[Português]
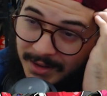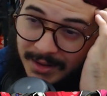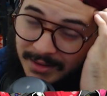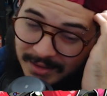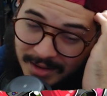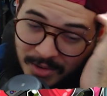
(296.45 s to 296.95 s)

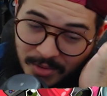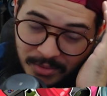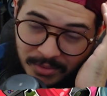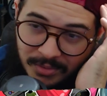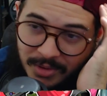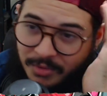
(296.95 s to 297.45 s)

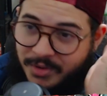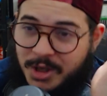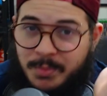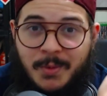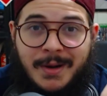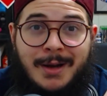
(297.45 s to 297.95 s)
Então eu fiquei
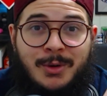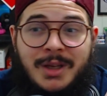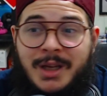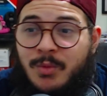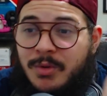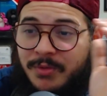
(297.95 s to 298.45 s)
tipo, cara, o
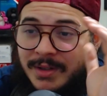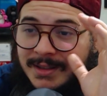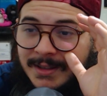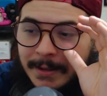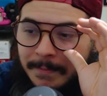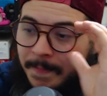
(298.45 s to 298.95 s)
que, que eu vou
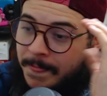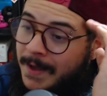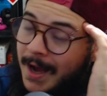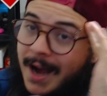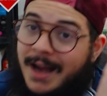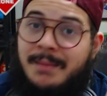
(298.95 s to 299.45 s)
fazer?
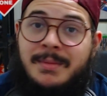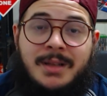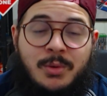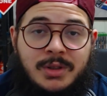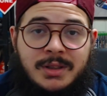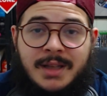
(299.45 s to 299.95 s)
Aí me
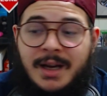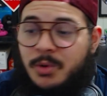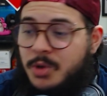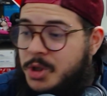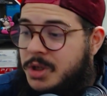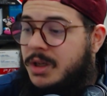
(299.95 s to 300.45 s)
deu um
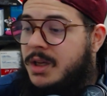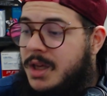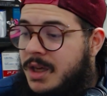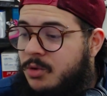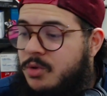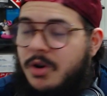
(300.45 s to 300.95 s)
estalo de
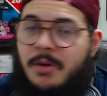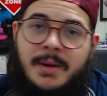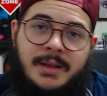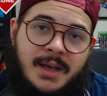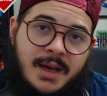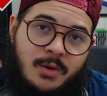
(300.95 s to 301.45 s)
ir trocar uma
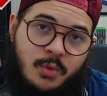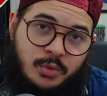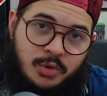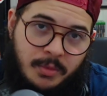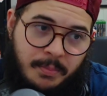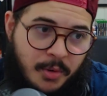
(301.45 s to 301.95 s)
ideia com o
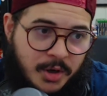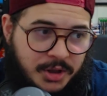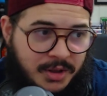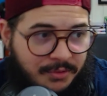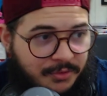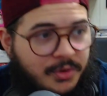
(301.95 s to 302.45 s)

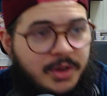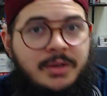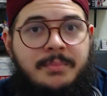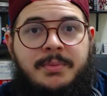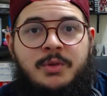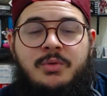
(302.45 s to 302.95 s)
suporte da
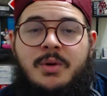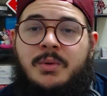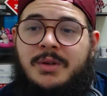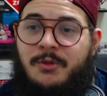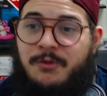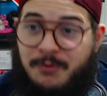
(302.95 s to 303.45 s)
Freedom, pessoal,
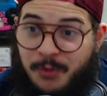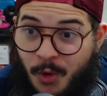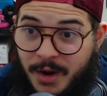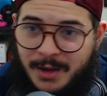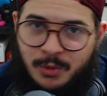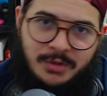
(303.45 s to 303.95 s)
que
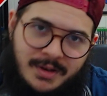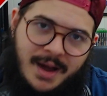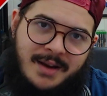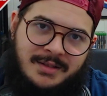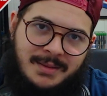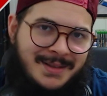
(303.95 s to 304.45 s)
foi
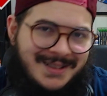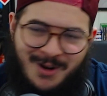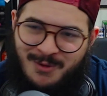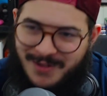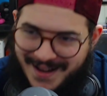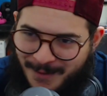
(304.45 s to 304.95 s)
caras que me
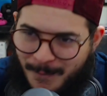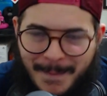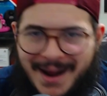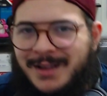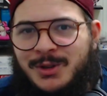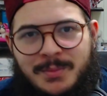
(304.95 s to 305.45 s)
salvaram
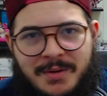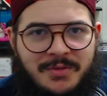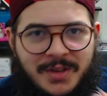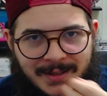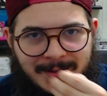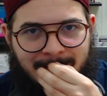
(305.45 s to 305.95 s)
mais uma
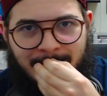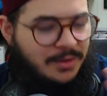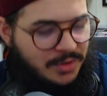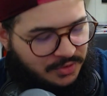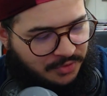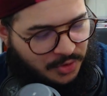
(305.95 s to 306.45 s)
vez. Então
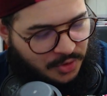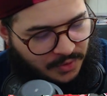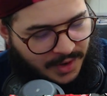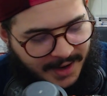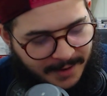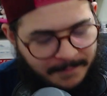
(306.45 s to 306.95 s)
eles foram
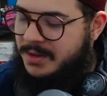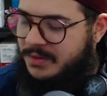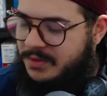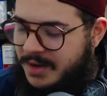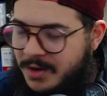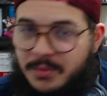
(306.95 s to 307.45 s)
lá, me
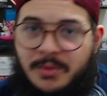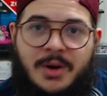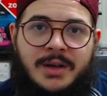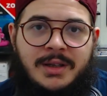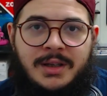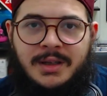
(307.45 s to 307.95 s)
disseram, ó
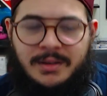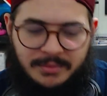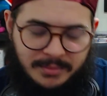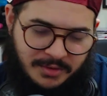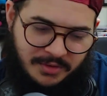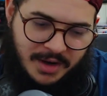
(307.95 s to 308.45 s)
aqui,
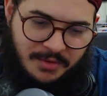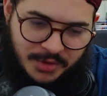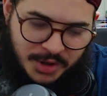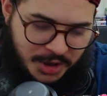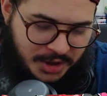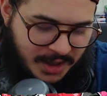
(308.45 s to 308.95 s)
Mafagafo, a
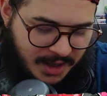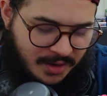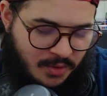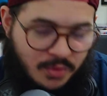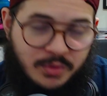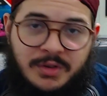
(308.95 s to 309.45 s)
gente tem
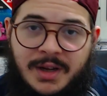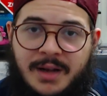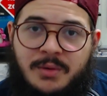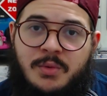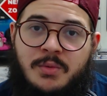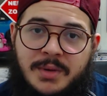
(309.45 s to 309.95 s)
alguns,
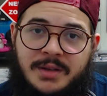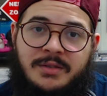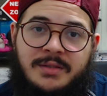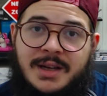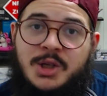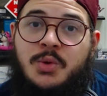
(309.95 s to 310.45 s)

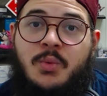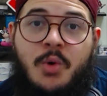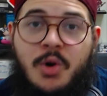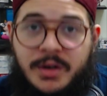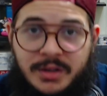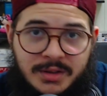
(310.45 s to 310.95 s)
algumas
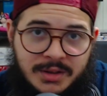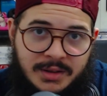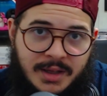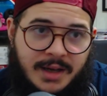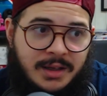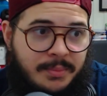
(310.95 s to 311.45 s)
networks,
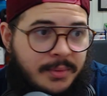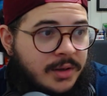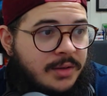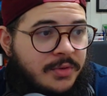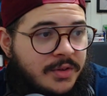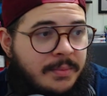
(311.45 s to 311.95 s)
tá, que
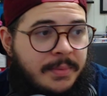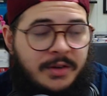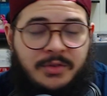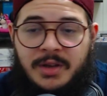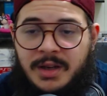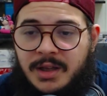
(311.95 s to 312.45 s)
podem fazer
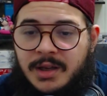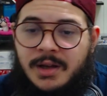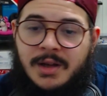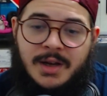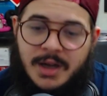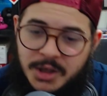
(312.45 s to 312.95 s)
parceria.
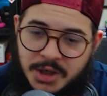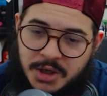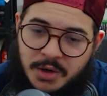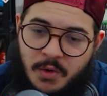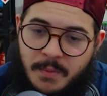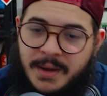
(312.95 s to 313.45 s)
A gente
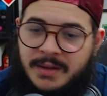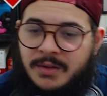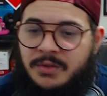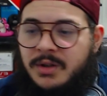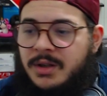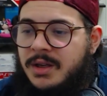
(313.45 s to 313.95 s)
recomenda
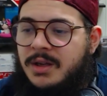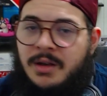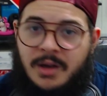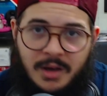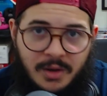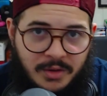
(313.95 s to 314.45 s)
essa aqui,
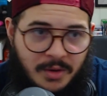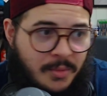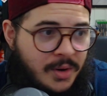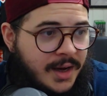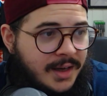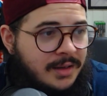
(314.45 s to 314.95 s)
eu dei uma
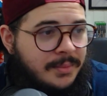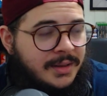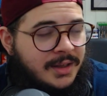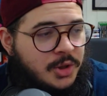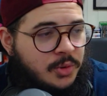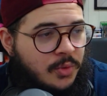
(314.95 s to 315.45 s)
olhada numa
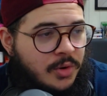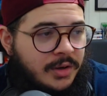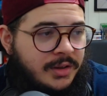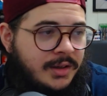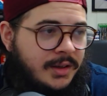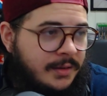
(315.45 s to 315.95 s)

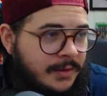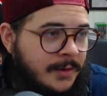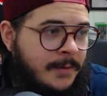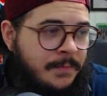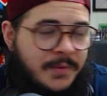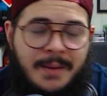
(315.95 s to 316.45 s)
network,
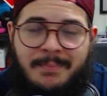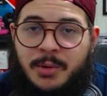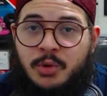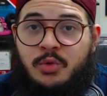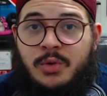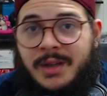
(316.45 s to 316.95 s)
né,
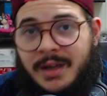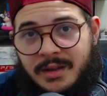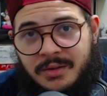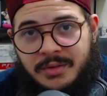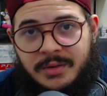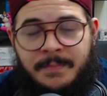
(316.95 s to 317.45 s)

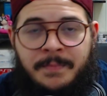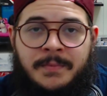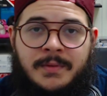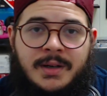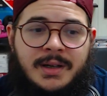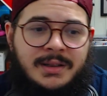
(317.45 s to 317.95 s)
portuguesa,
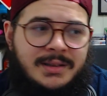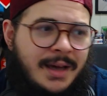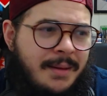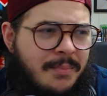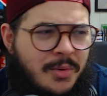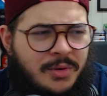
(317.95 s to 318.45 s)
Uh,
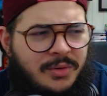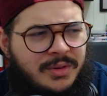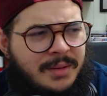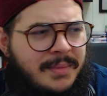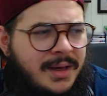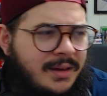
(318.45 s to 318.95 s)
sem muito
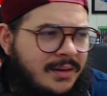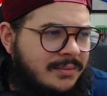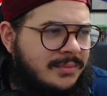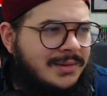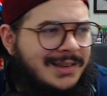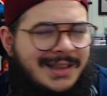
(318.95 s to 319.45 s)
também
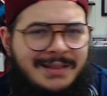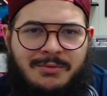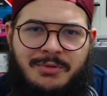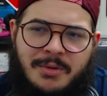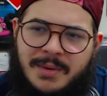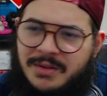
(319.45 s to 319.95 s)
é,
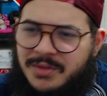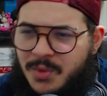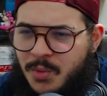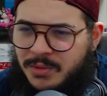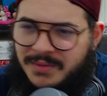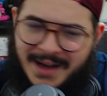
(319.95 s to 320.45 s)

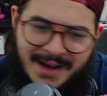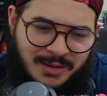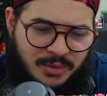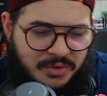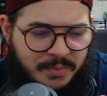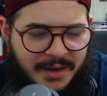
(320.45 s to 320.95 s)
informação ou
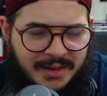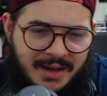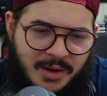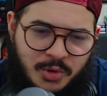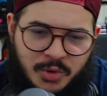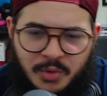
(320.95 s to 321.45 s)
dados,
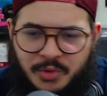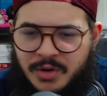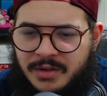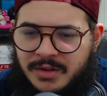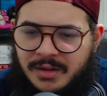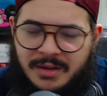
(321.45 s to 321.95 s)
painel de
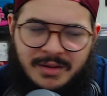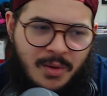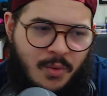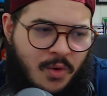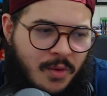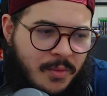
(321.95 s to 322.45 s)
controle, etc e
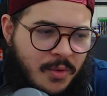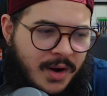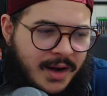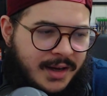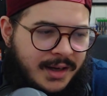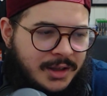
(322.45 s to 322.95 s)
tal, como
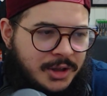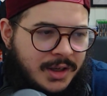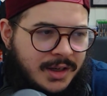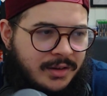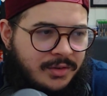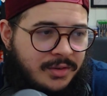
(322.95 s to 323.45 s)
a Elite
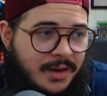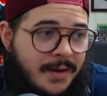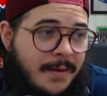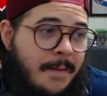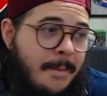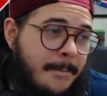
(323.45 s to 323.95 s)
Alliance,
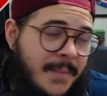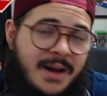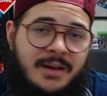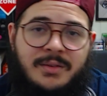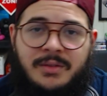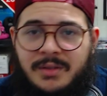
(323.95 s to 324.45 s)

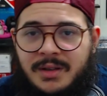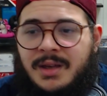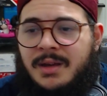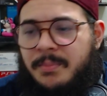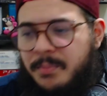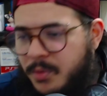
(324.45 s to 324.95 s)
mas
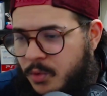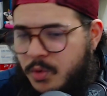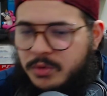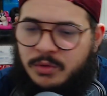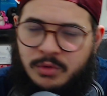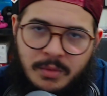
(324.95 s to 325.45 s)
que por
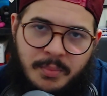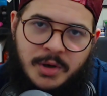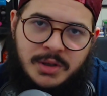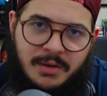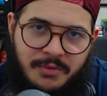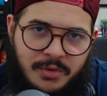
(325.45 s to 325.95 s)
conta do
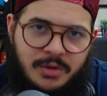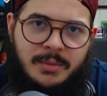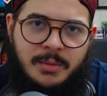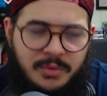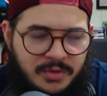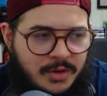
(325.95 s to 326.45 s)
suporte da Freedom
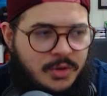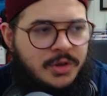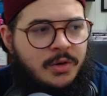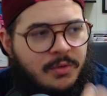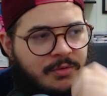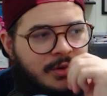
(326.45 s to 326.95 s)
eu me
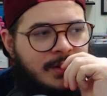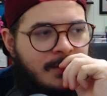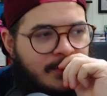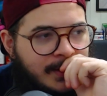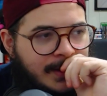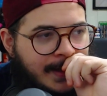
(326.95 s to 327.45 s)
senti
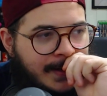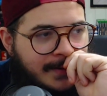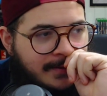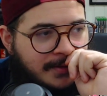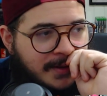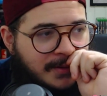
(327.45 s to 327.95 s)
confortável em estar tá
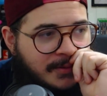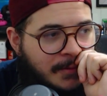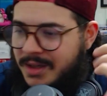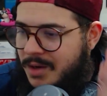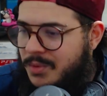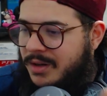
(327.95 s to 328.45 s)
ingressando.
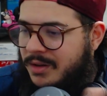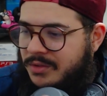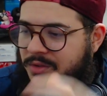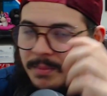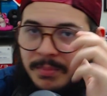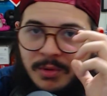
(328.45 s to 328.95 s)
E aí eu
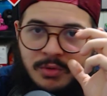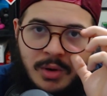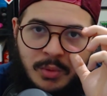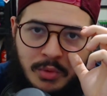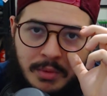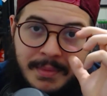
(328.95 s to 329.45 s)
ingressei,
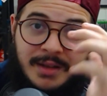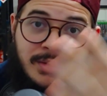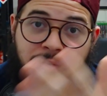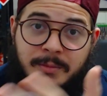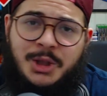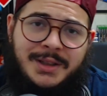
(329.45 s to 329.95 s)
pessoal, no
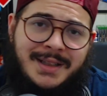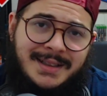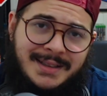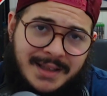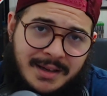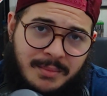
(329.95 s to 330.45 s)
mês de
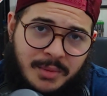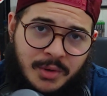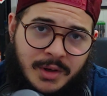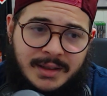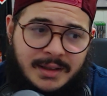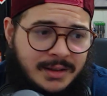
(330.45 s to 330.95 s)
dezembro,
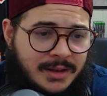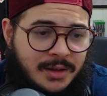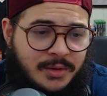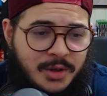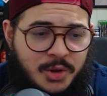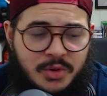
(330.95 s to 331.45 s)
tá, desse
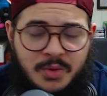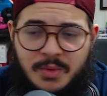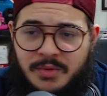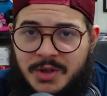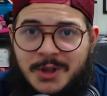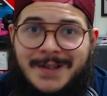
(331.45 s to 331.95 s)
ano aí de
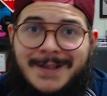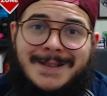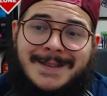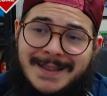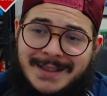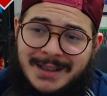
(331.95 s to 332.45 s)

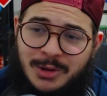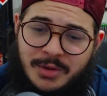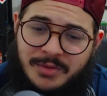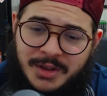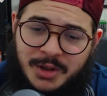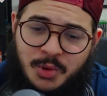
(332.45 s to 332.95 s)
2023, nessa
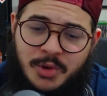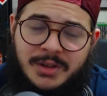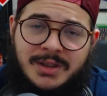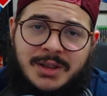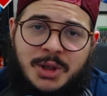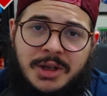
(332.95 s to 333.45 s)
nova network
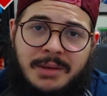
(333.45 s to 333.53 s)
que se